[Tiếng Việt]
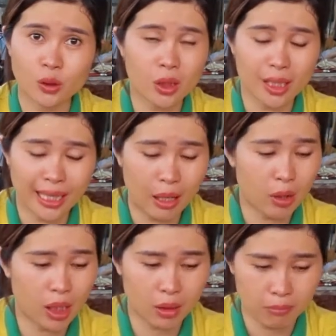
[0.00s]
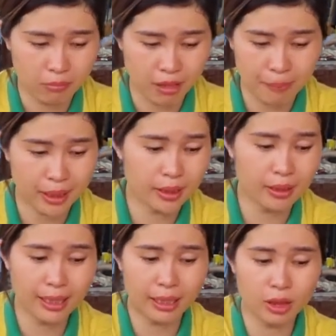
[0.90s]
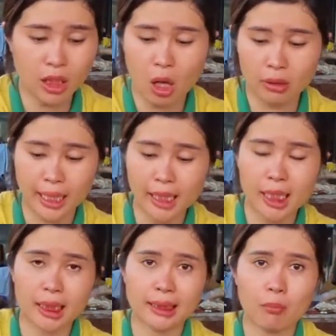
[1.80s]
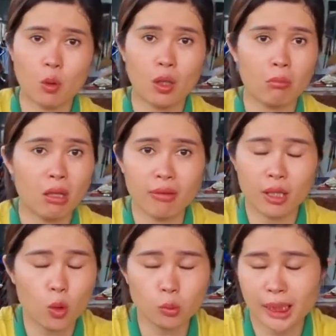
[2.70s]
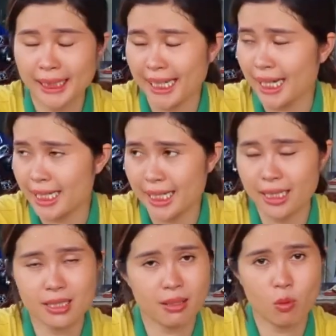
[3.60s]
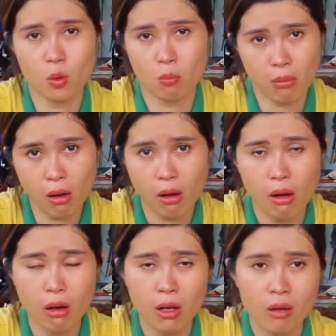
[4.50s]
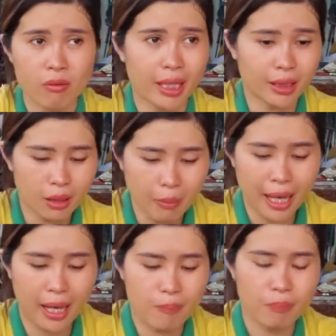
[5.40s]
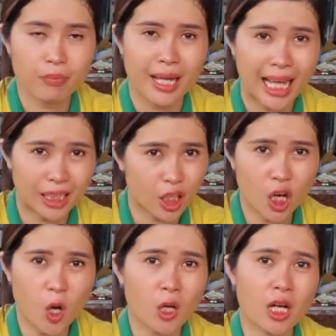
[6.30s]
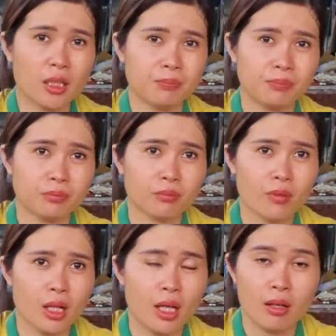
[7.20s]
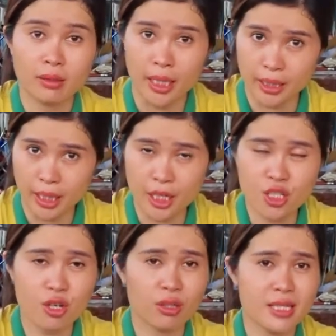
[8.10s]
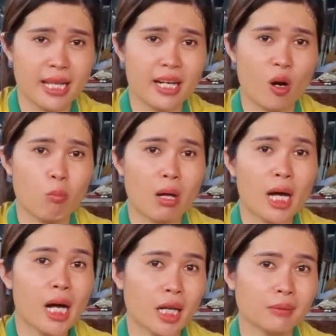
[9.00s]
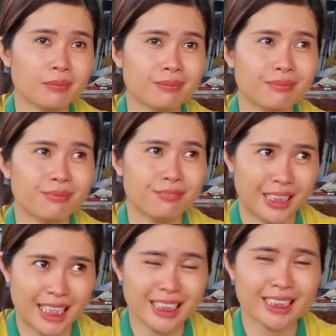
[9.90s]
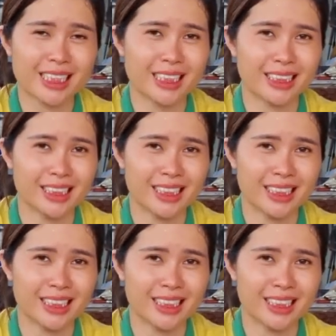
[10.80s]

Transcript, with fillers: năng suất nó cao hơn và bằng chứng là nó to trái hơn Sabo lồng mức và nó cũng sai trái y chang như Sabo lồng mức. Và cái thứ ba, ăn nó ngon hơn thì thị trường nó sẽ rộng mở hơn. Và cái thứ tư